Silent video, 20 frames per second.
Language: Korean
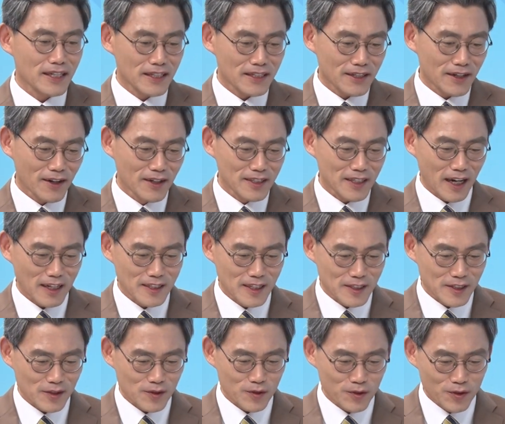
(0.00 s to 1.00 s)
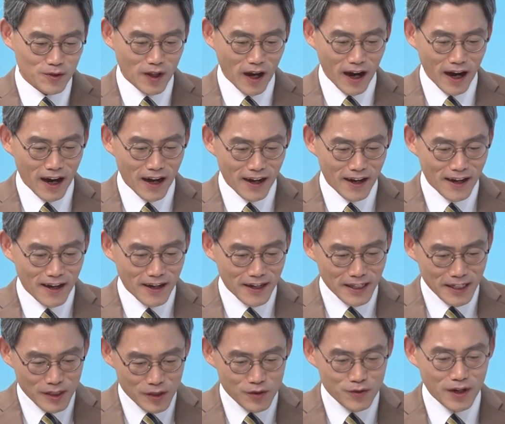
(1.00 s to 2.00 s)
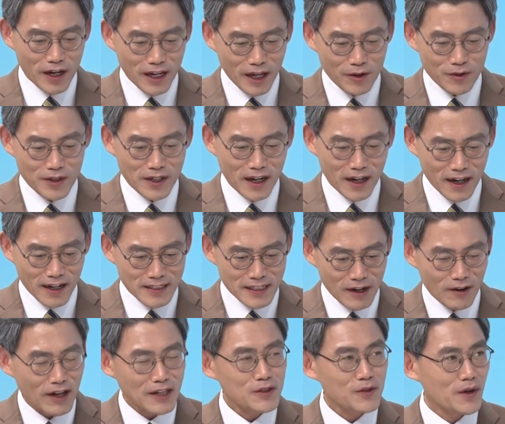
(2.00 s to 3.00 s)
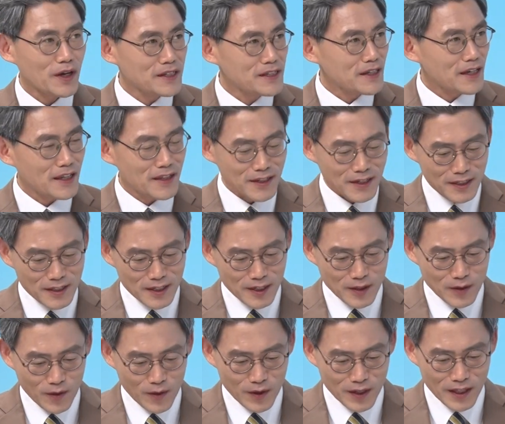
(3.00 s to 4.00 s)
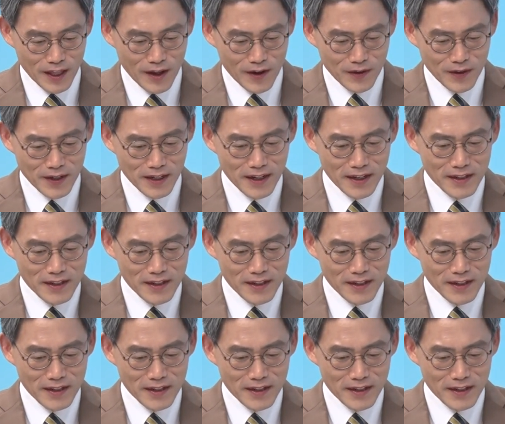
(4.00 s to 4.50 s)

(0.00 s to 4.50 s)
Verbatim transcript: 청장년층 누구나 익숙하게 우리가 생활 속에서 이렇게 들었던 곡인데요.